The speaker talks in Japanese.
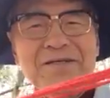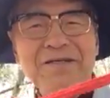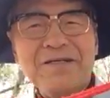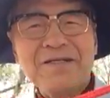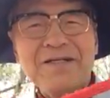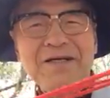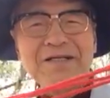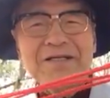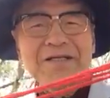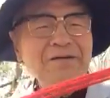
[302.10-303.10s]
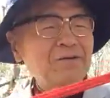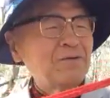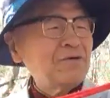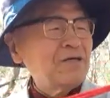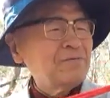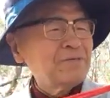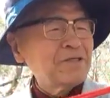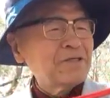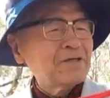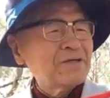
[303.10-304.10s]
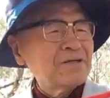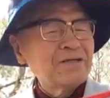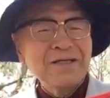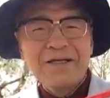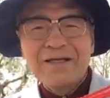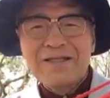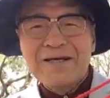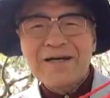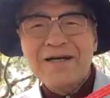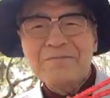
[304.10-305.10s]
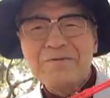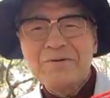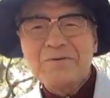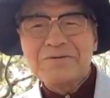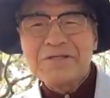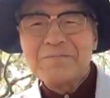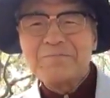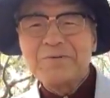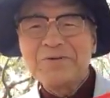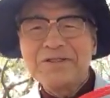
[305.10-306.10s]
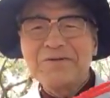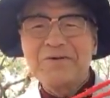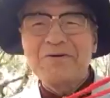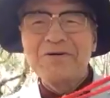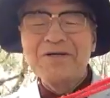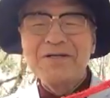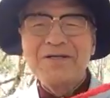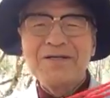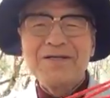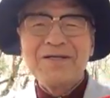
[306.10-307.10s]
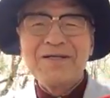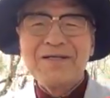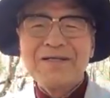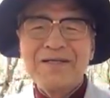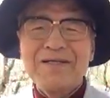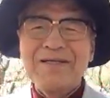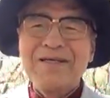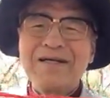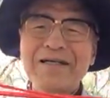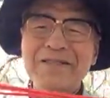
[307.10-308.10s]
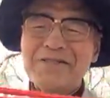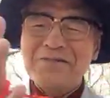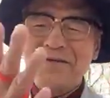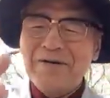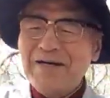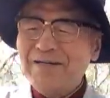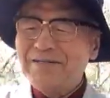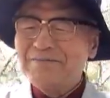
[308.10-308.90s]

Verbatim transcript: で左親指中指横前方にこう1回転すれば